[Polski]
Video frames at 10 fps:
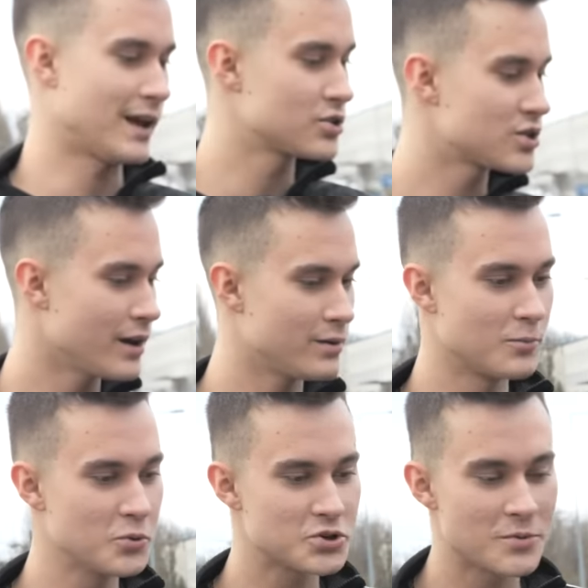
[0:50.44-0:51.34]
także
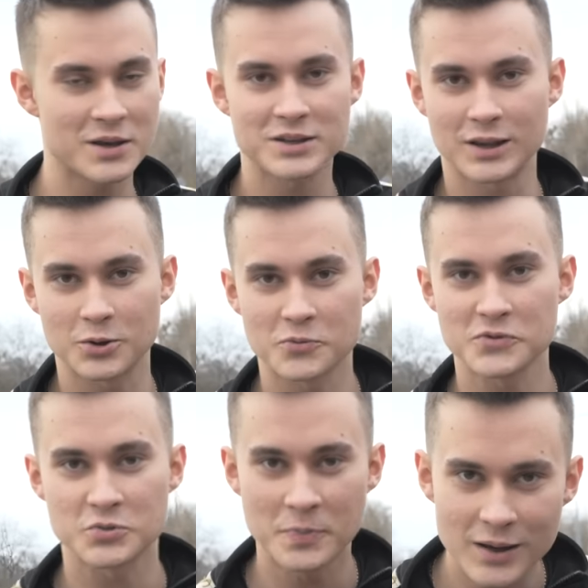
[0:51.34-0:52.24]
muszę mieć na to
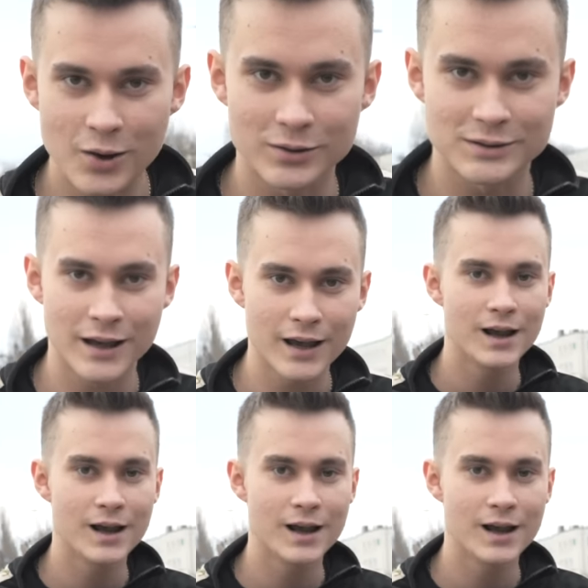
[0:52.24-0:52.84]
również pieniądze.